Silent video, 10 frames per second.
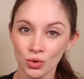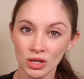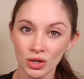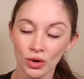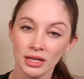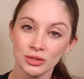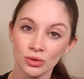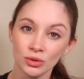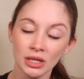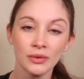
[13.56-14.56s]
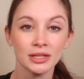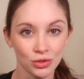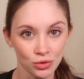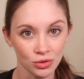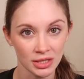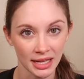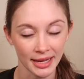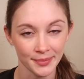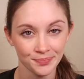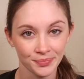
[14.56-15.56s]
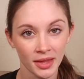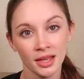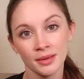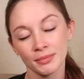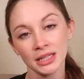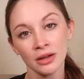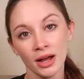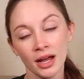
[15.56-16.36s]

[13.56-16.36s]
通りの発音では通じない。また